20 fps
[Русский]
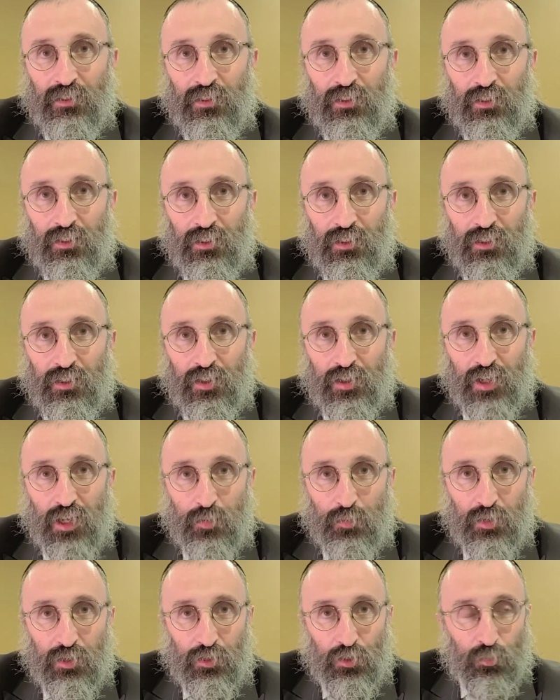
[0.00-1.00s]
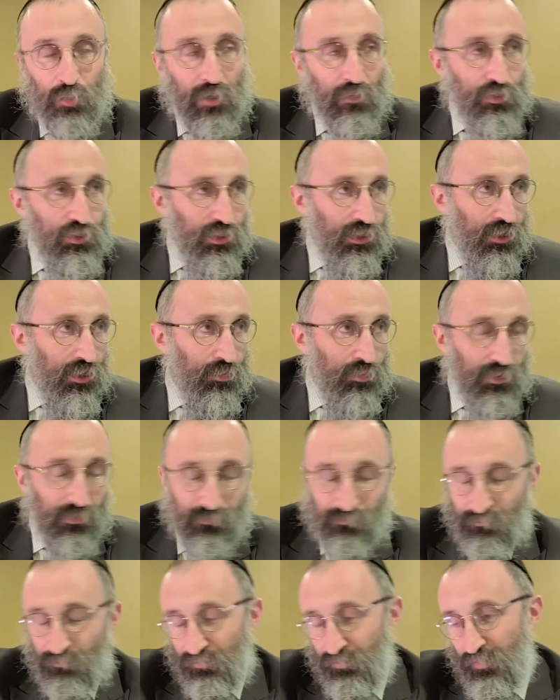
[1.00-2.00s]
И Ребе, Любавичский Ребе,
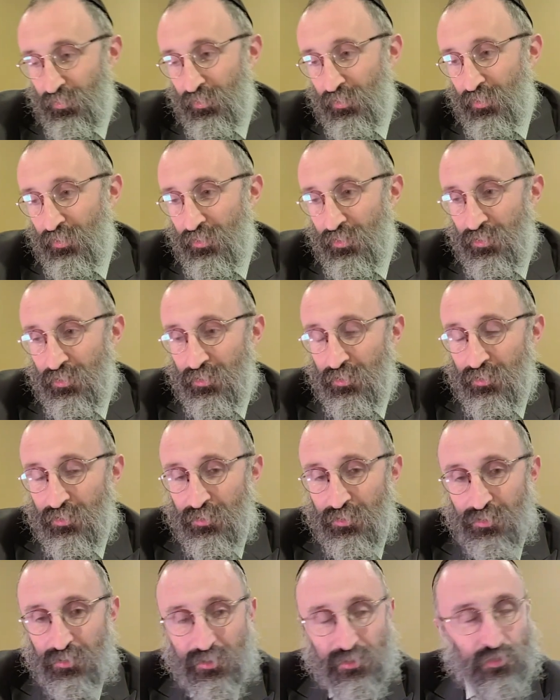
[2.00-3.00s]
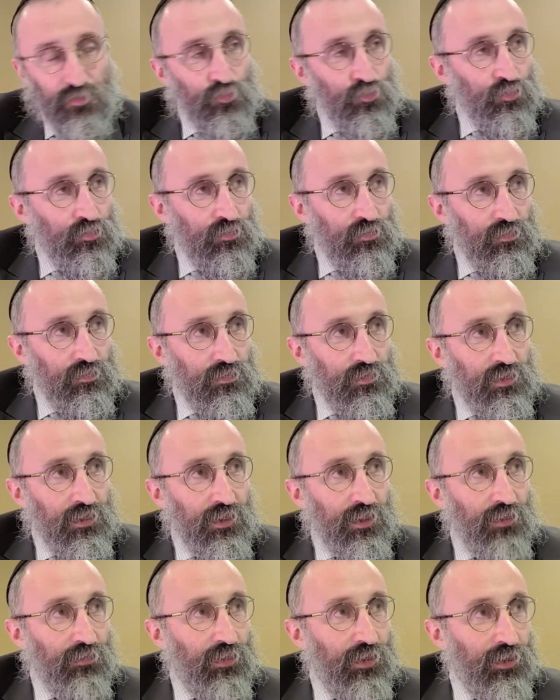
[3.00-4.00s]
э,
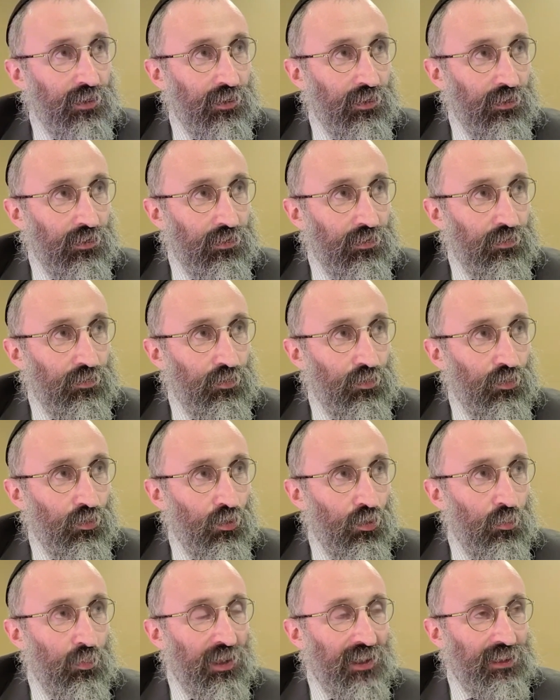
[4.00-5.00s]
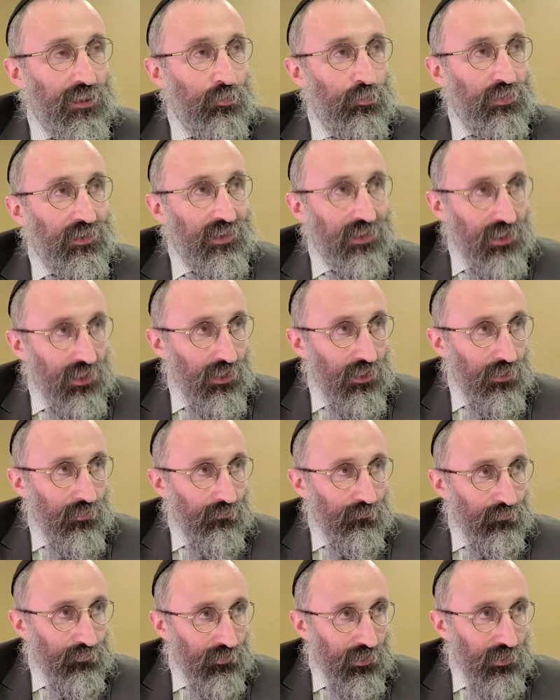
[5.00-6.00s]
говорил об этом дне,
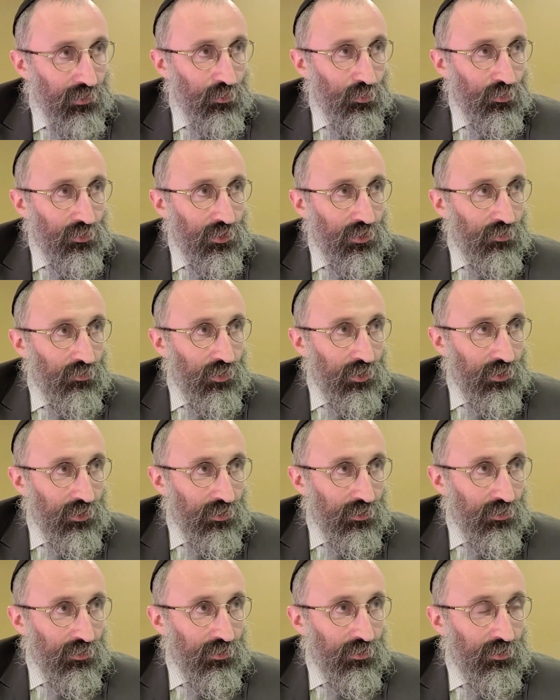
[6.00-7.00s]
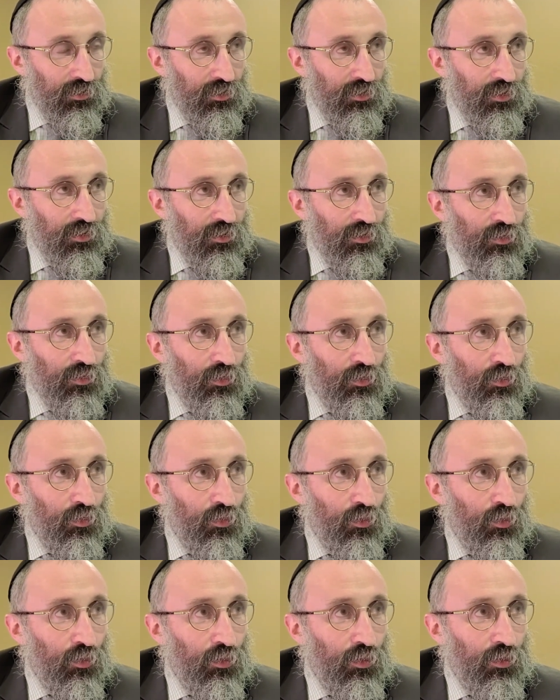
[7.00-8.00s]
и он говорил
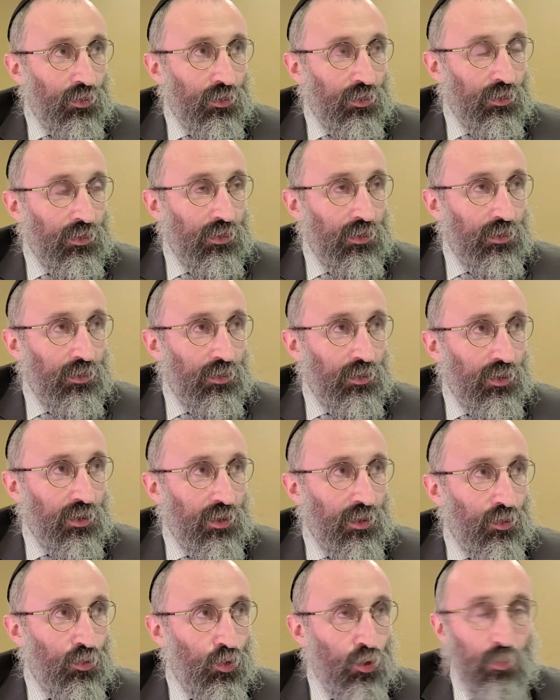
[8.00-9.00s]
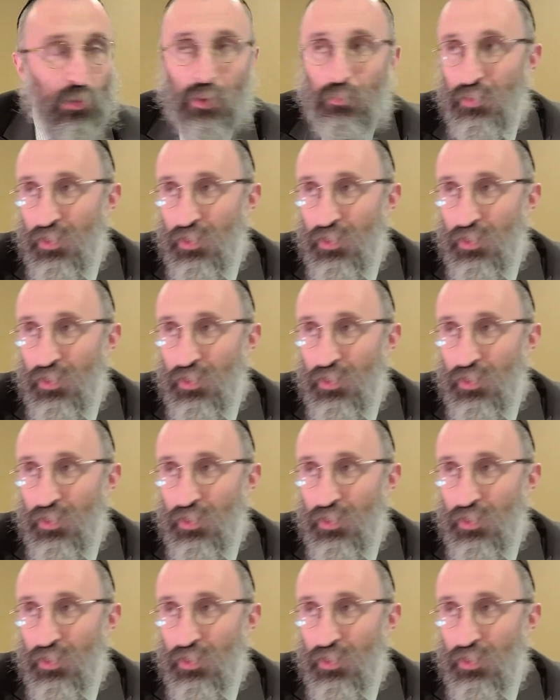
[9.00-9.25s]
о, об